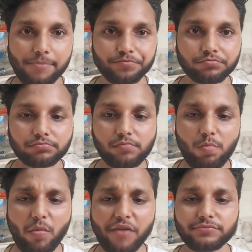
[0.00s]
बहुत ही
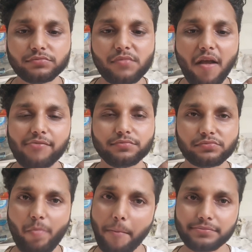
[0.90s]
जूसी बनाया है बहुत ही
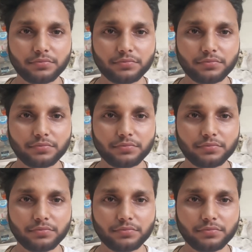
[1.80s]
टेंडर